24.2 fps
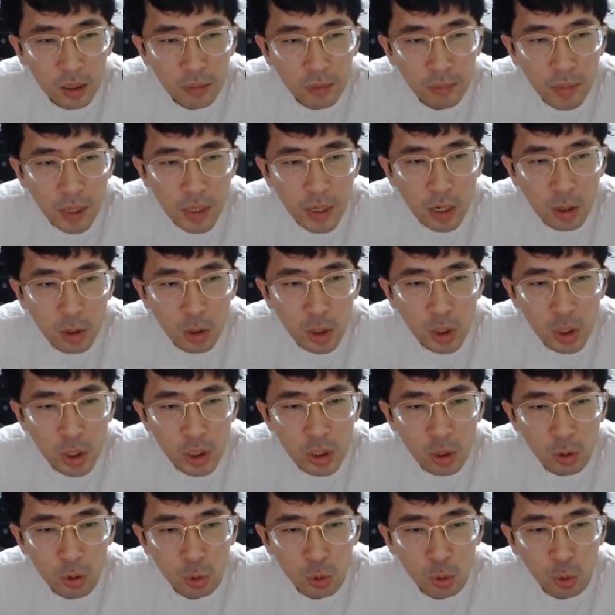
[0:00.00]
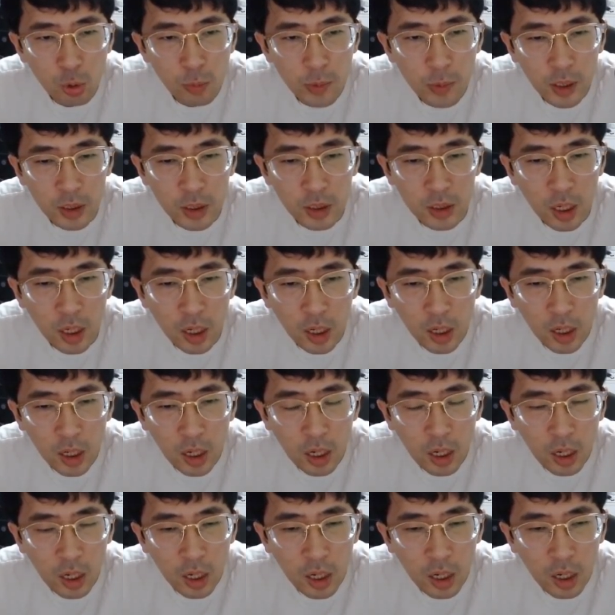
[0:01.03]
만약에 기회상으로 조를 먹었다.
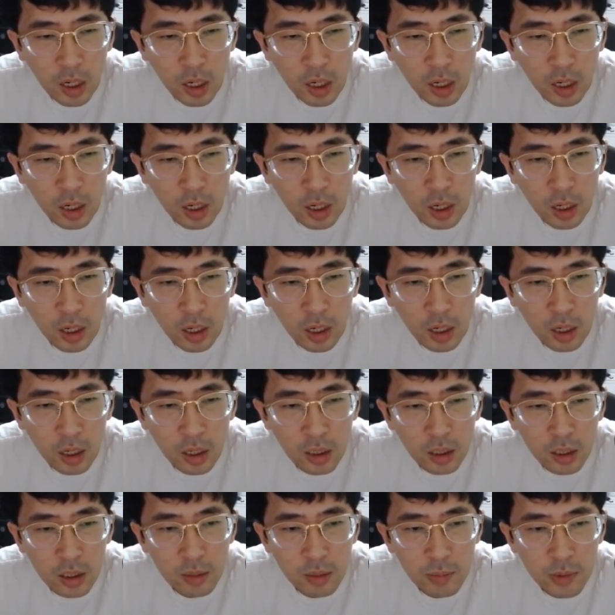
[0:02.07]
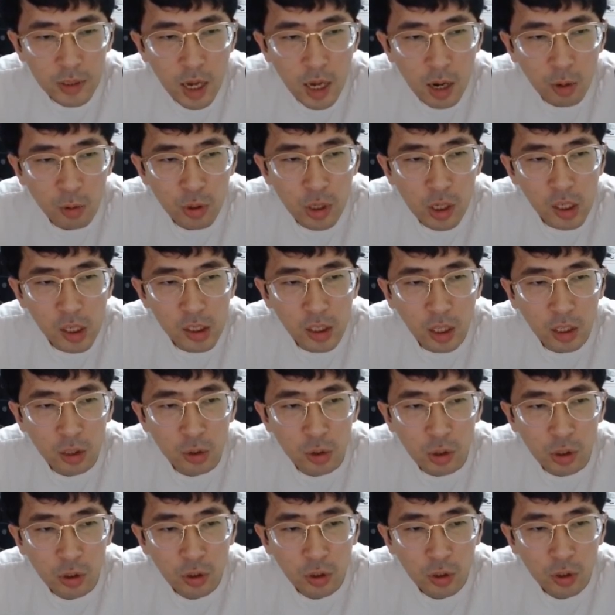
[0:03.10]
그러면 상으로 여를
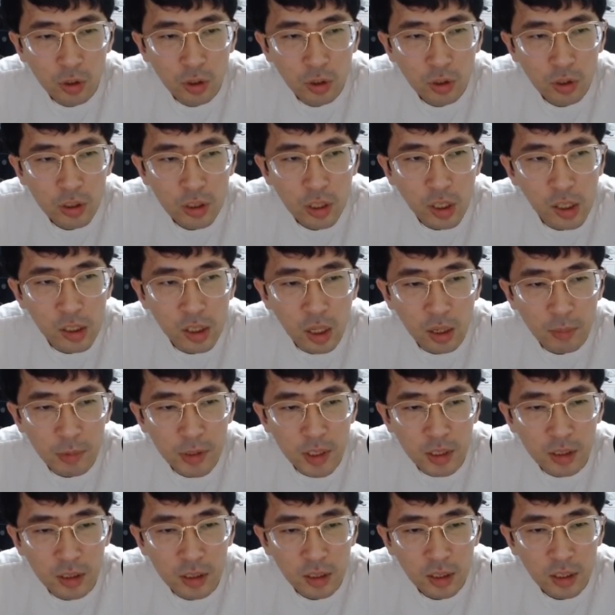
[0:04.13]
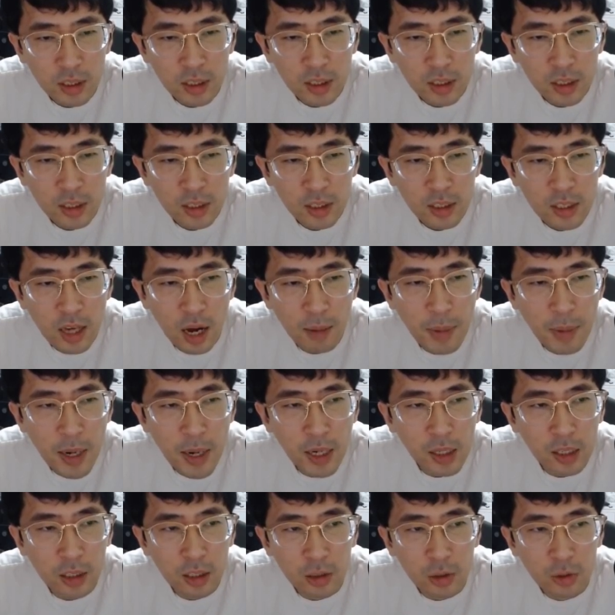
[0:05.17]
때리죠. 여를 때리면서 양빵
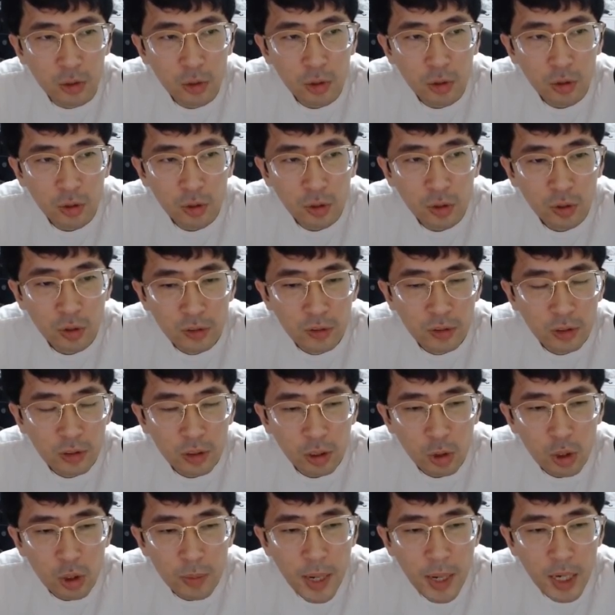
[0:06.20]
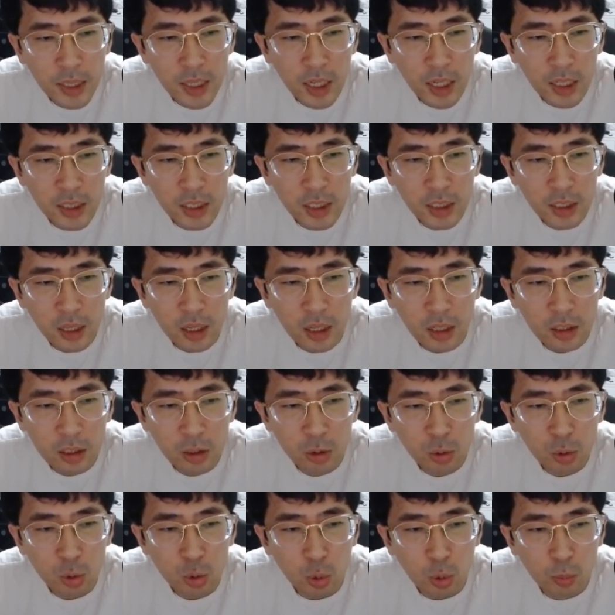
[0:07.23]
걸리거든요. 귀마가 나갔는 게
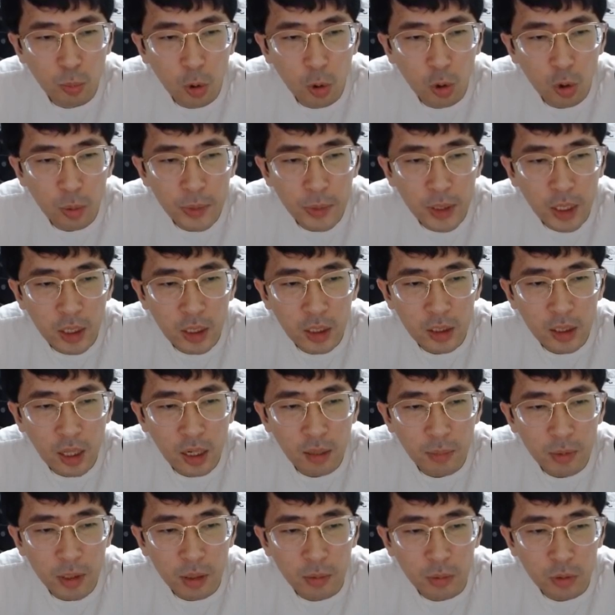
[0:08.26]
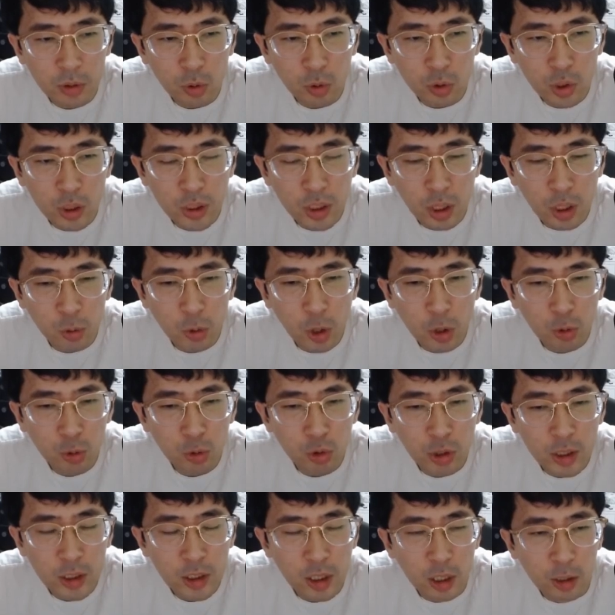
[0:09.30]
그래서 좀 본 겁니다. 여기 때리면서 또 선장으로 나오는
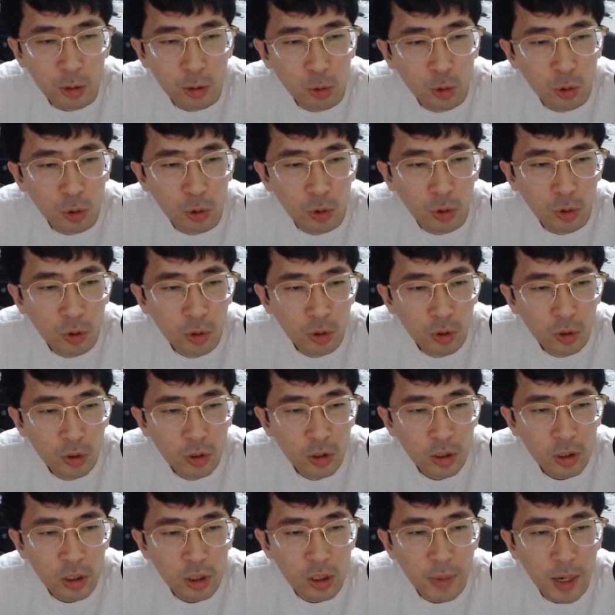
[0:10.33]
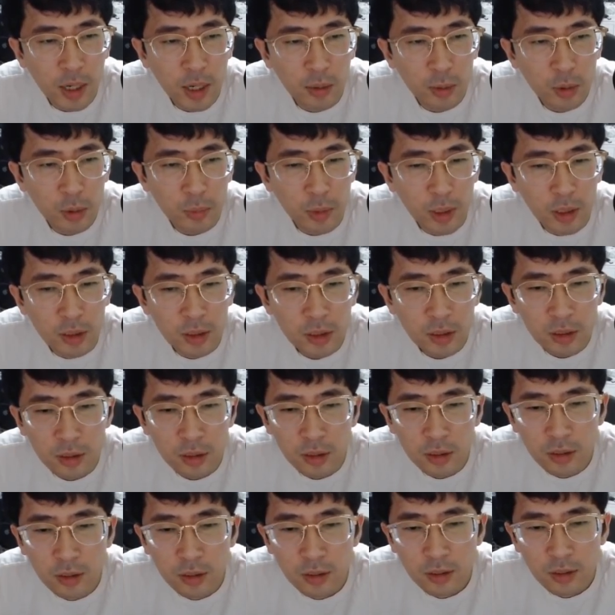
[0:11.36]
수가 있어가지고 귀마가 없으면은
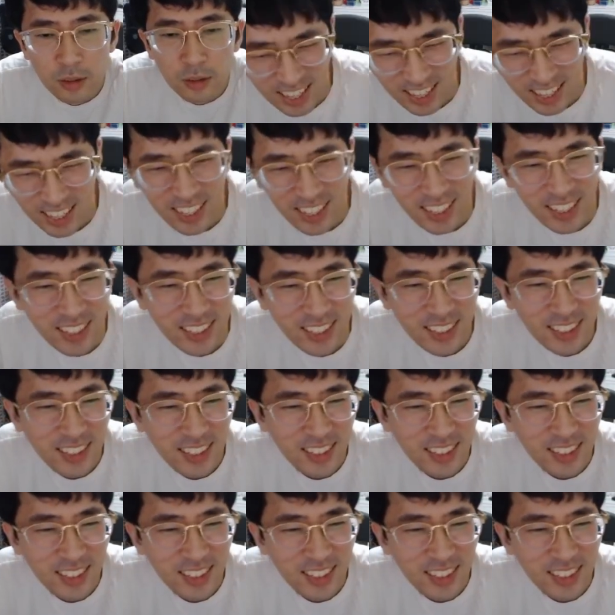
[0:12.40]
아...